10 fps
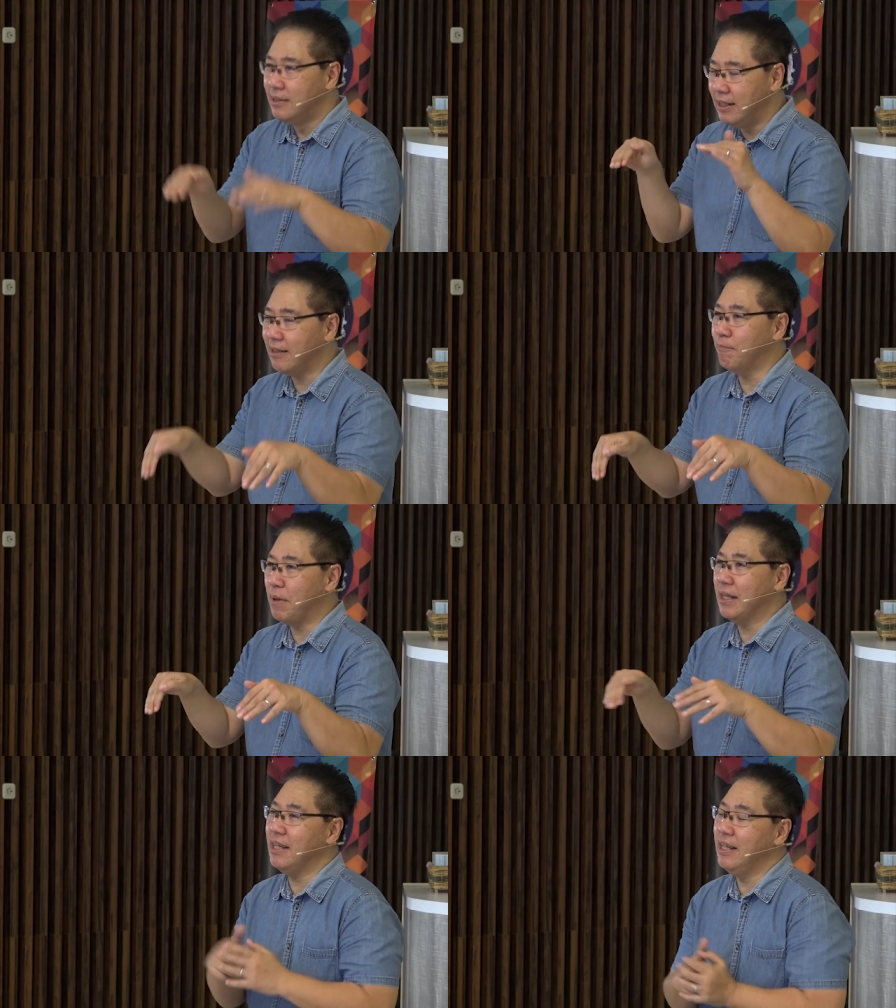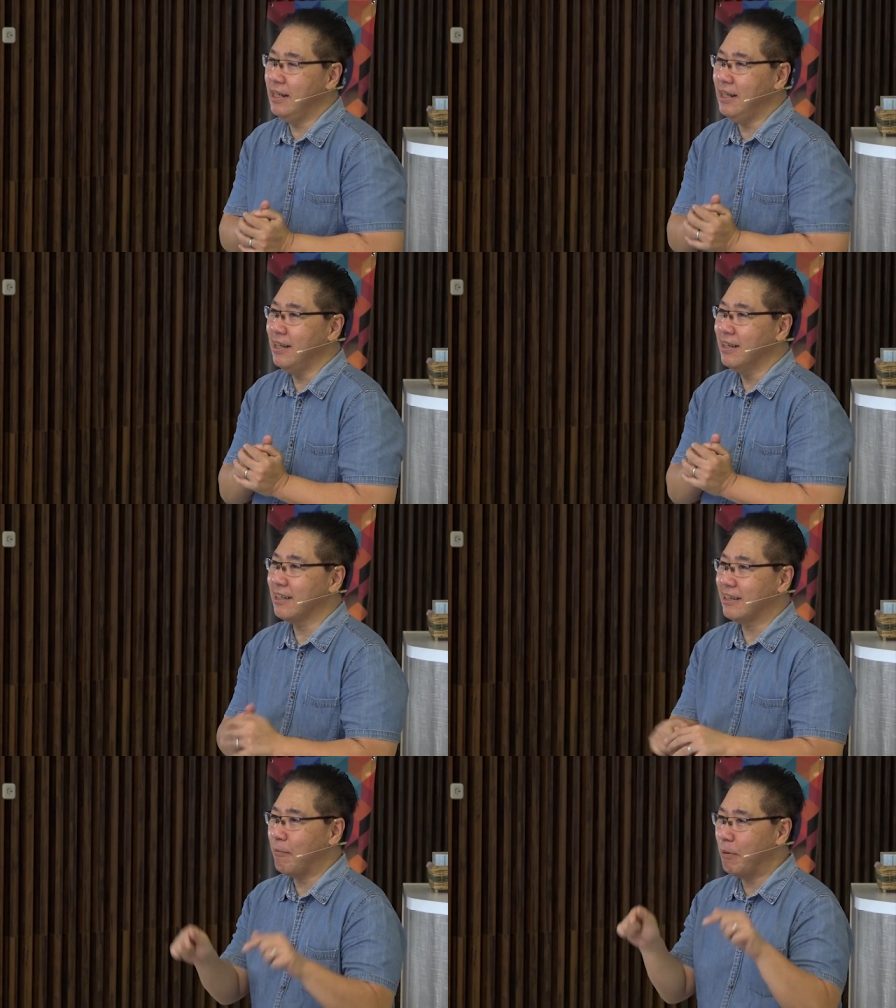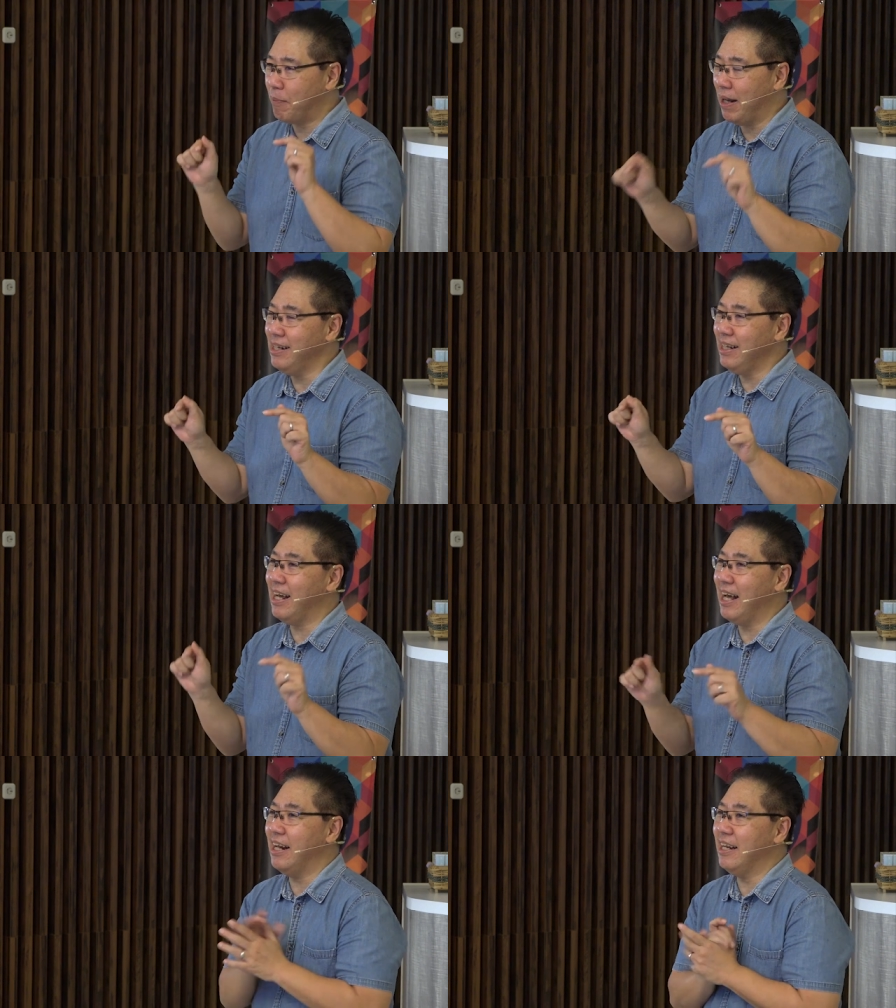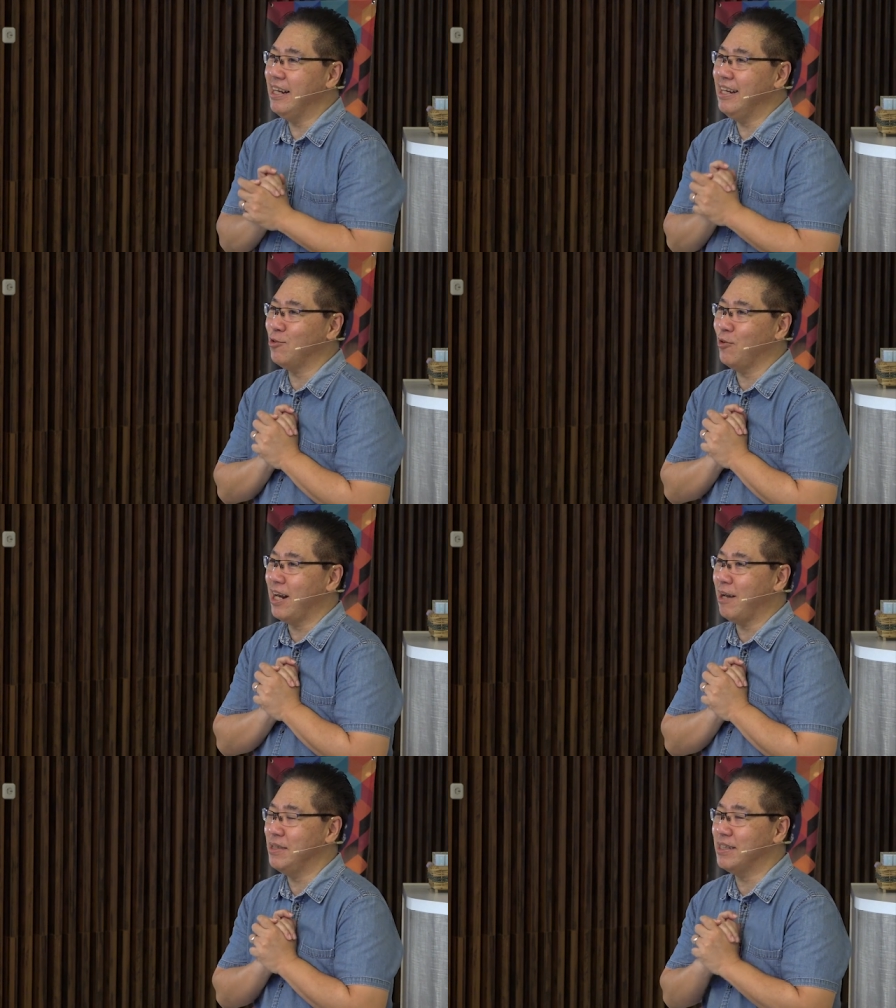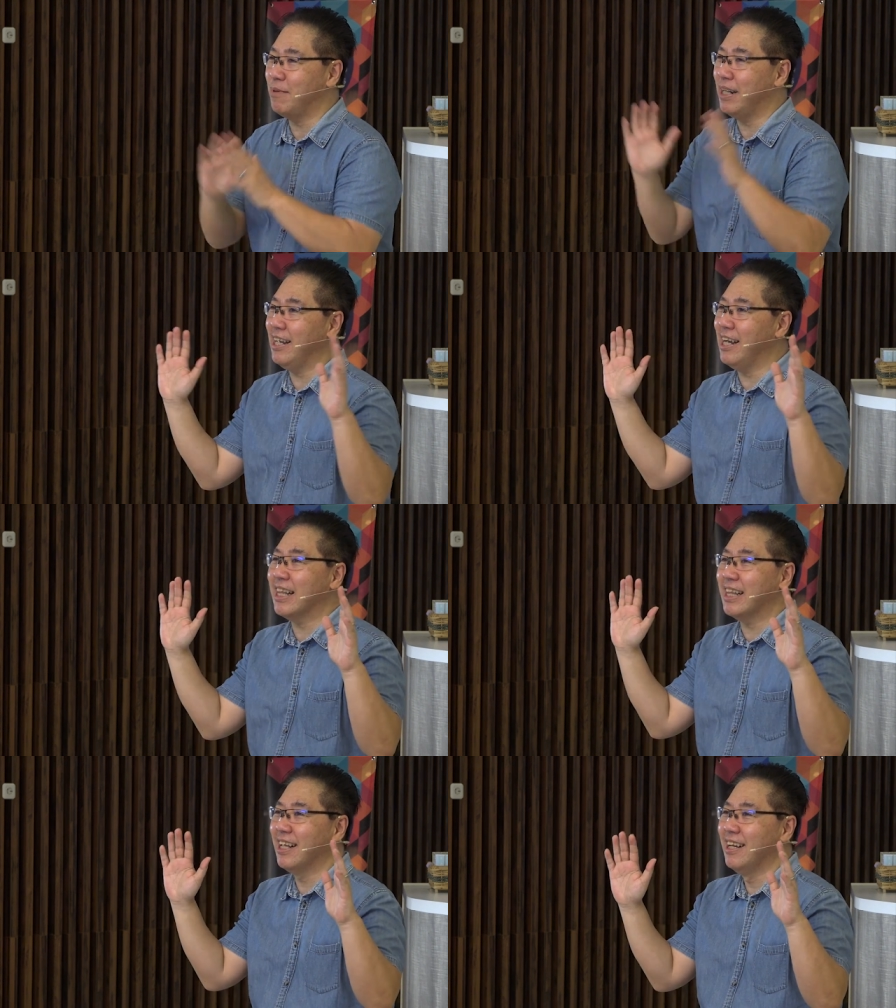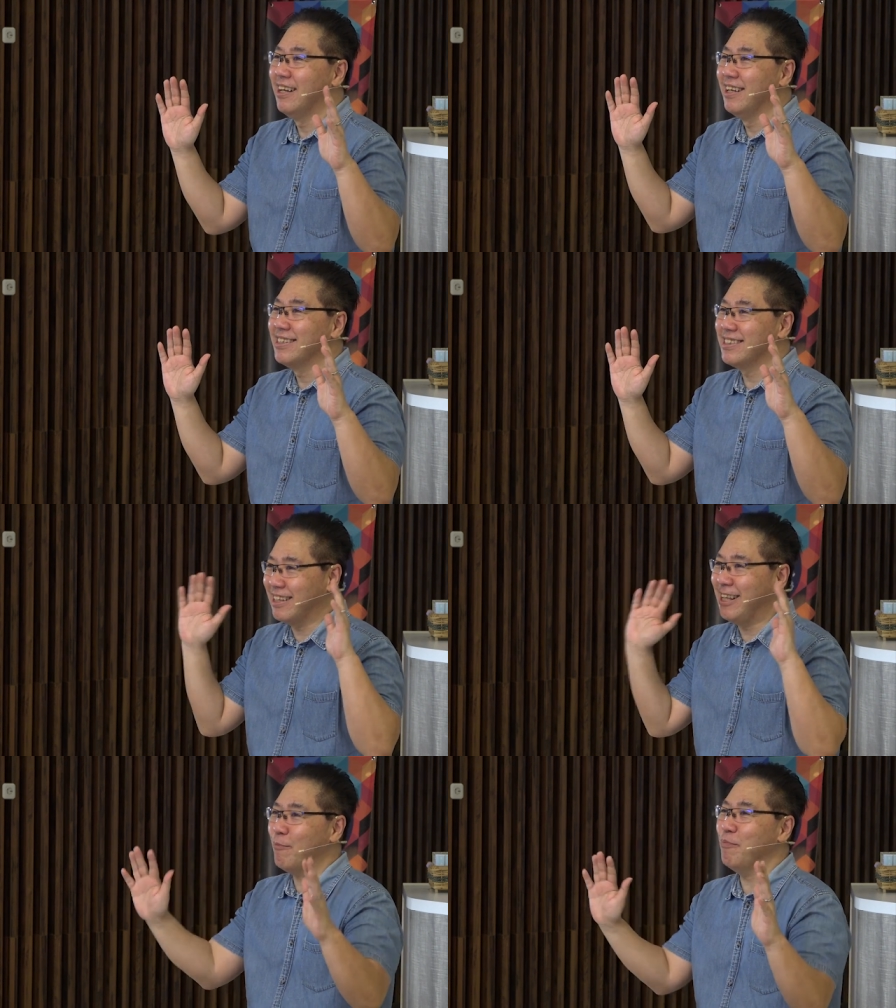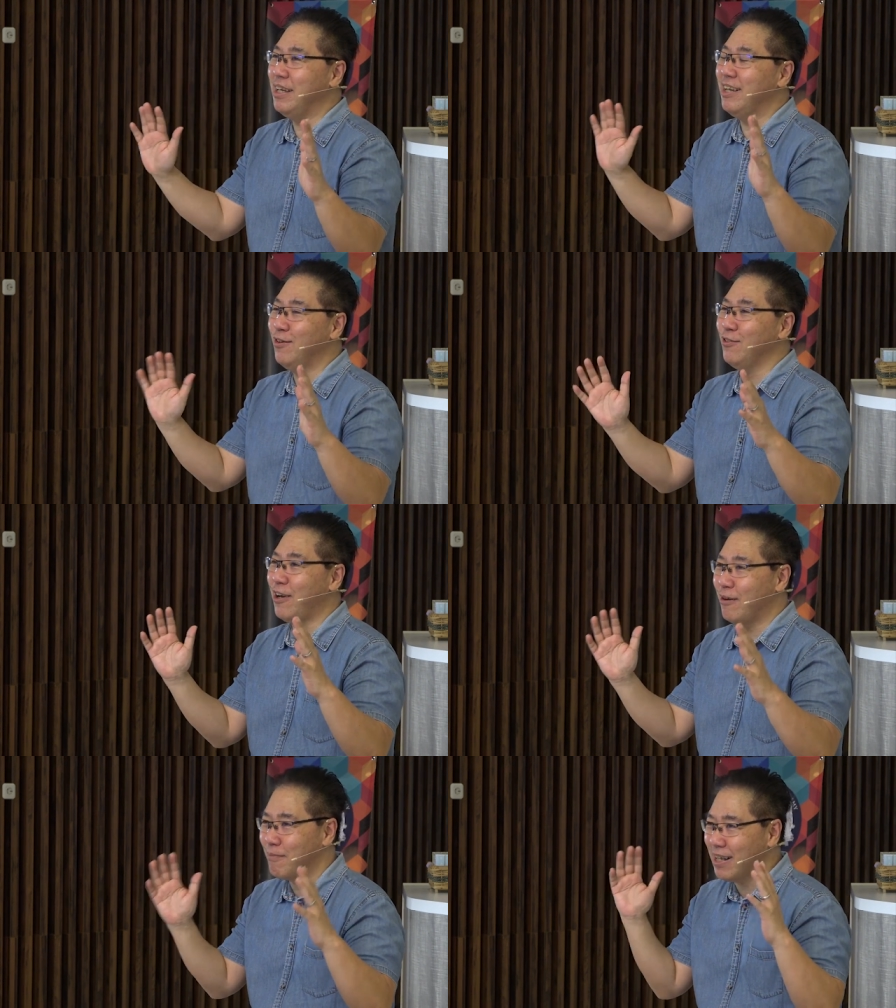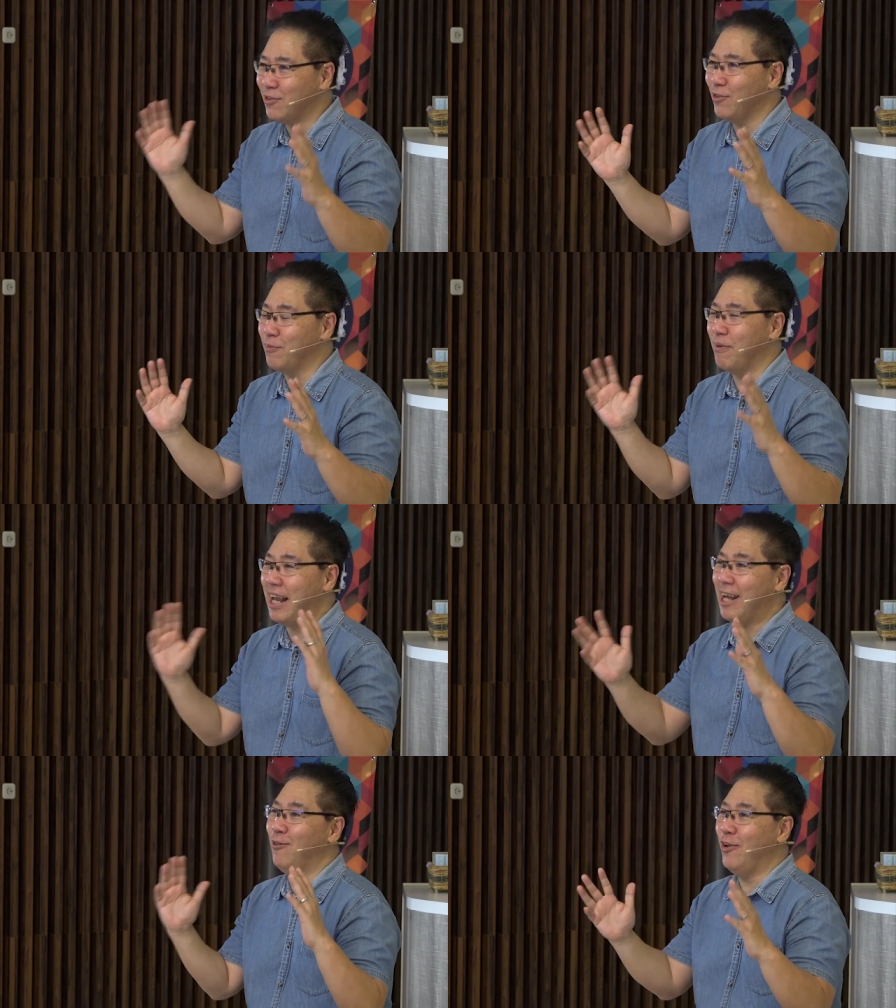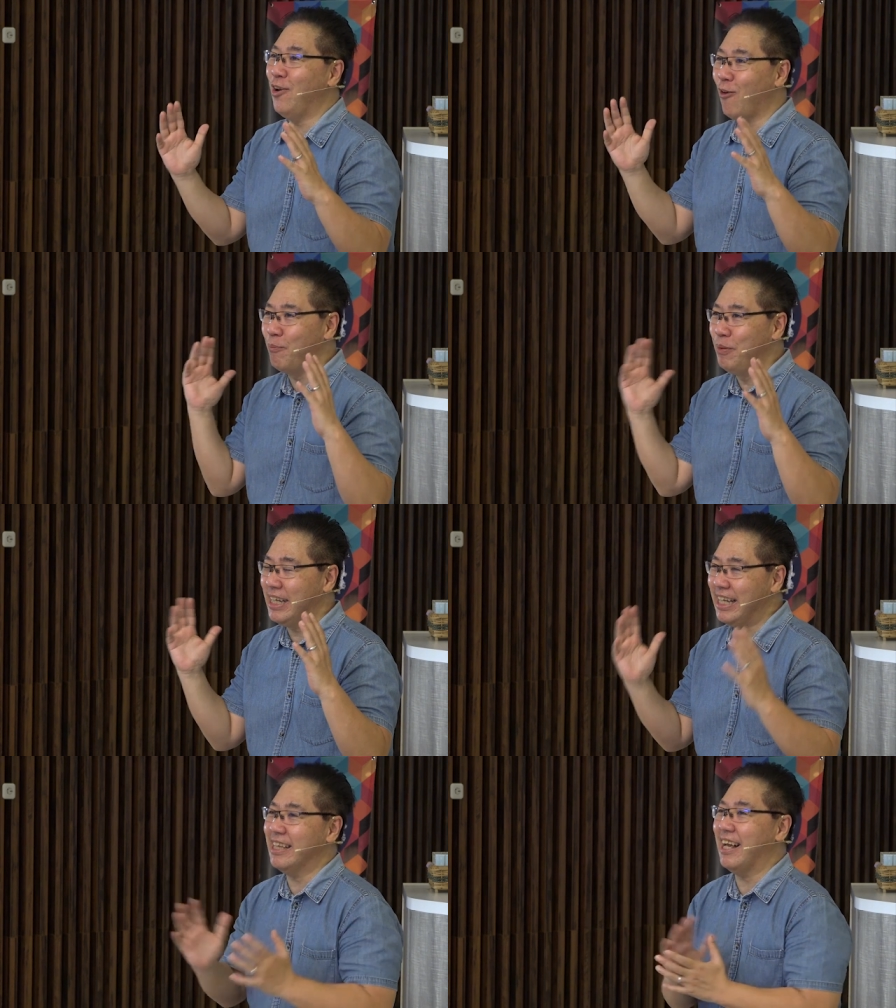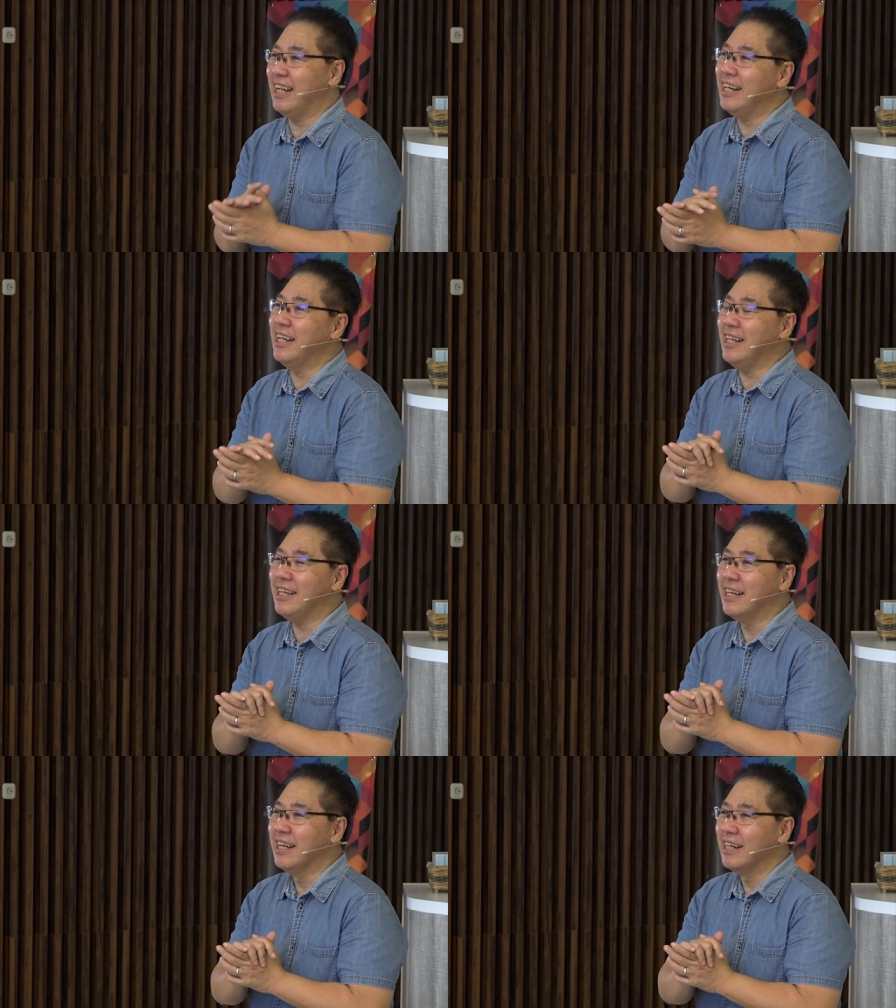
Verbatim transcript: di tempat ini. Tetapi paling tidak hari ini saudara bisa mengingat setiap minggu saudara masuk melalui lobby kita ini.